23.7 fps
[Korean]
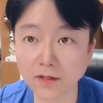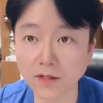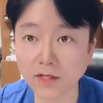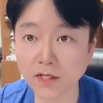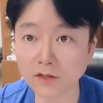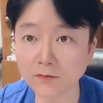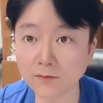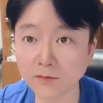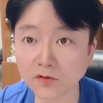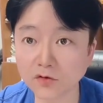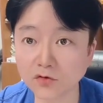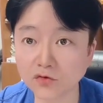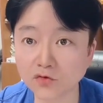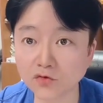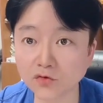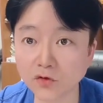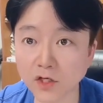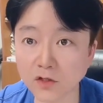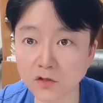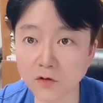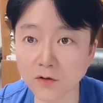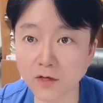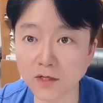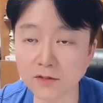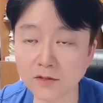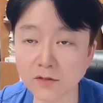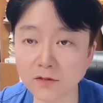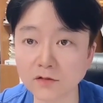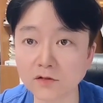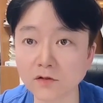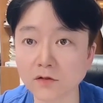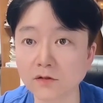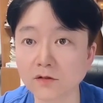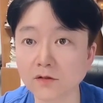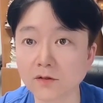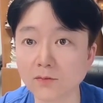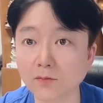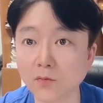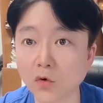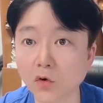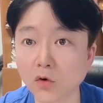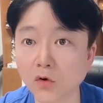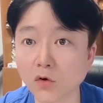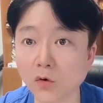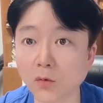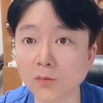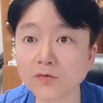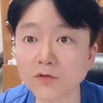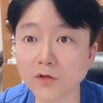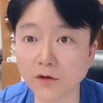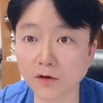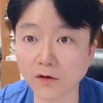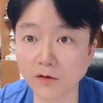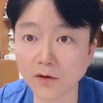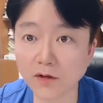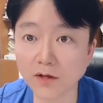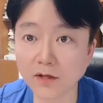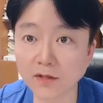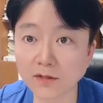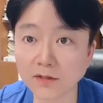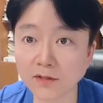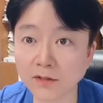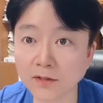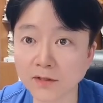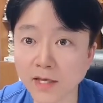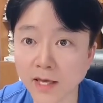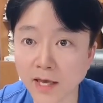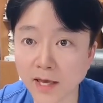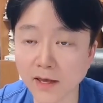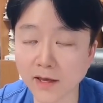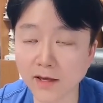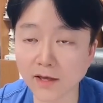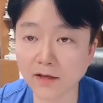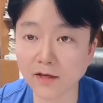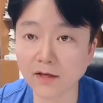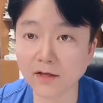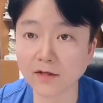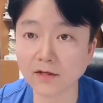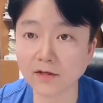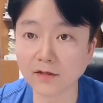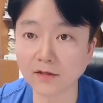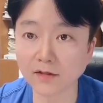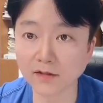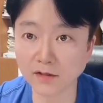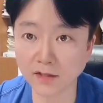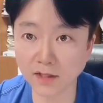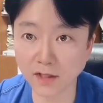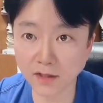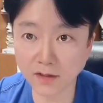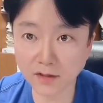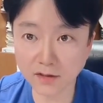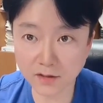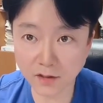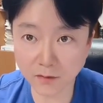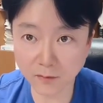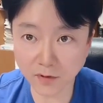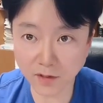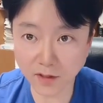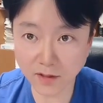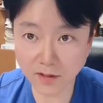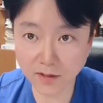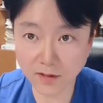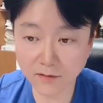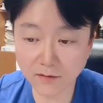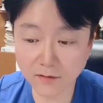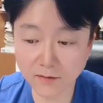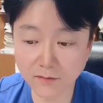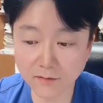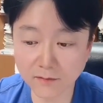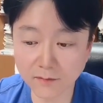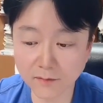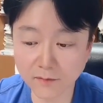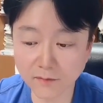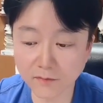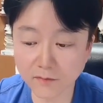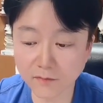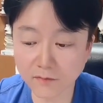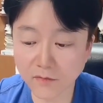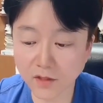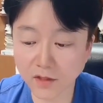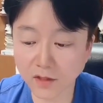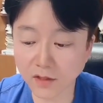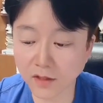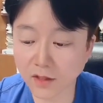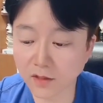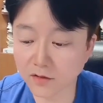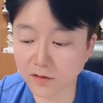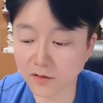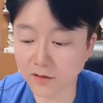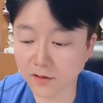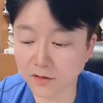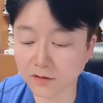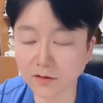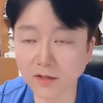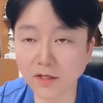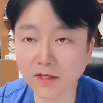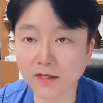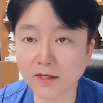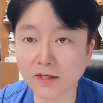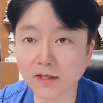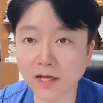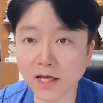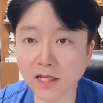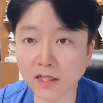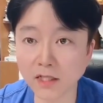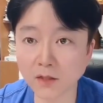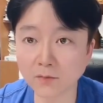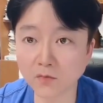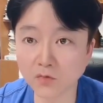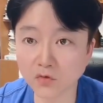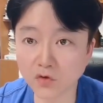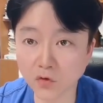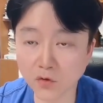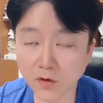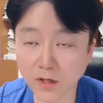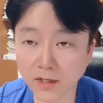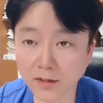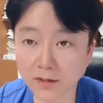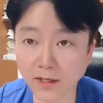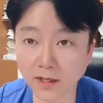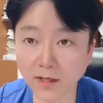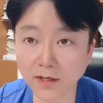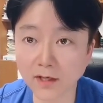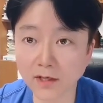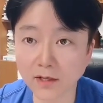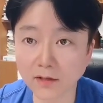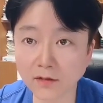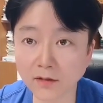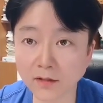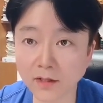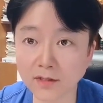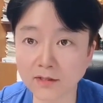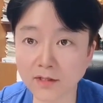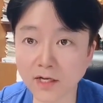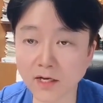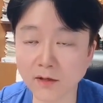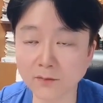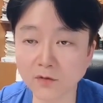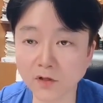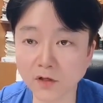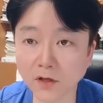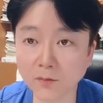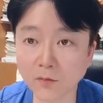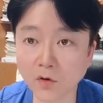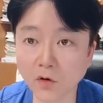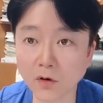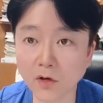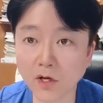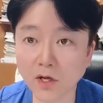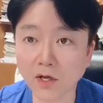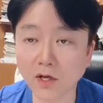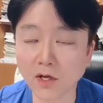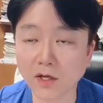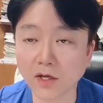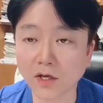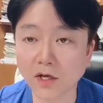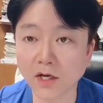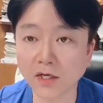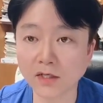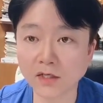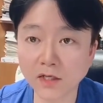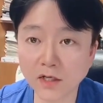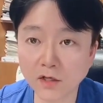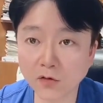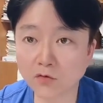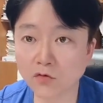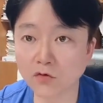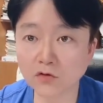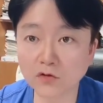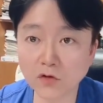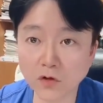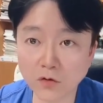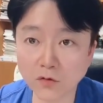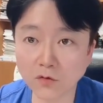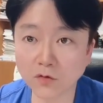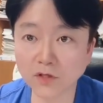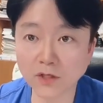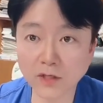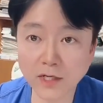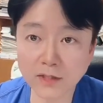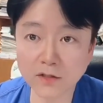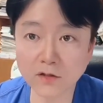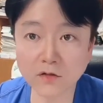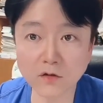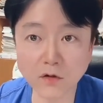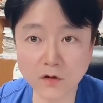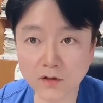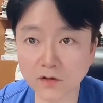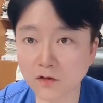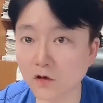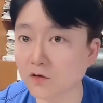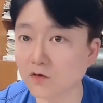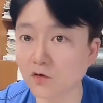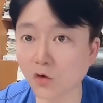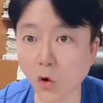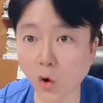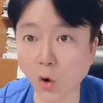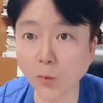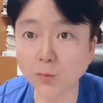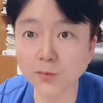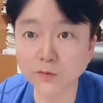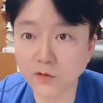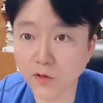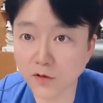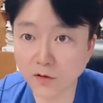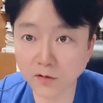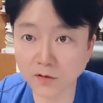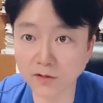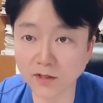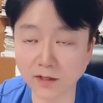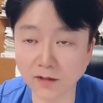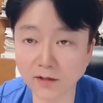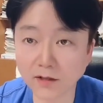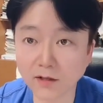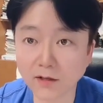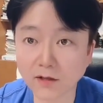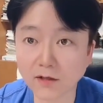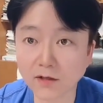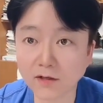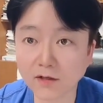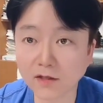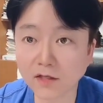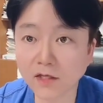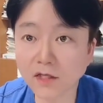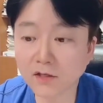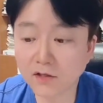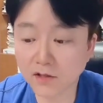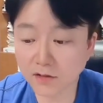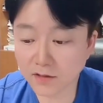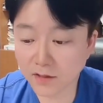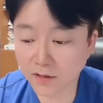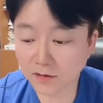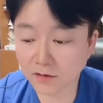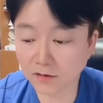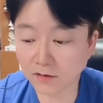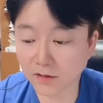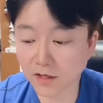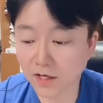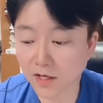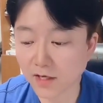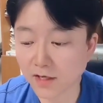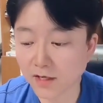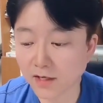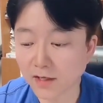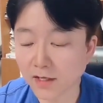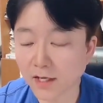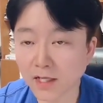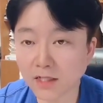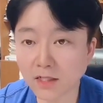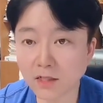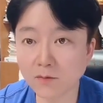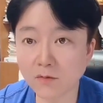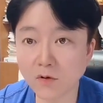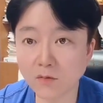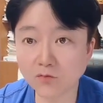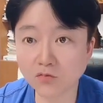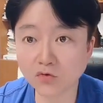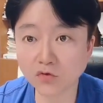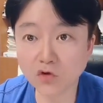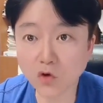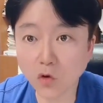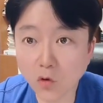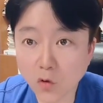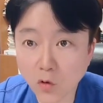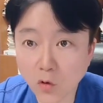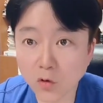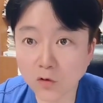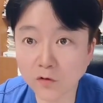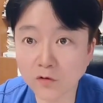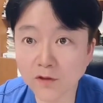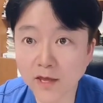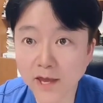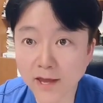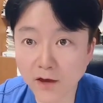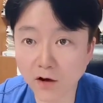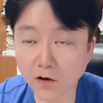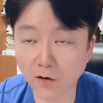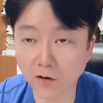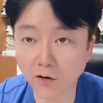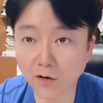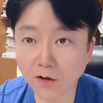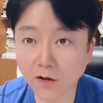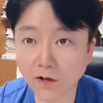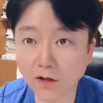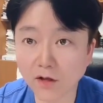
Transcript: 하지만 죽기 전까지는 저는 포기 없어요 그게 인티 t 입니다인티 t 는 한다면 무조건 한다 그게 사람들이 뭐 아, 이러쿵 저러쿵 이래서 저래서 그 없어요 그냥 인티 t j 는 한다면 무조건 해요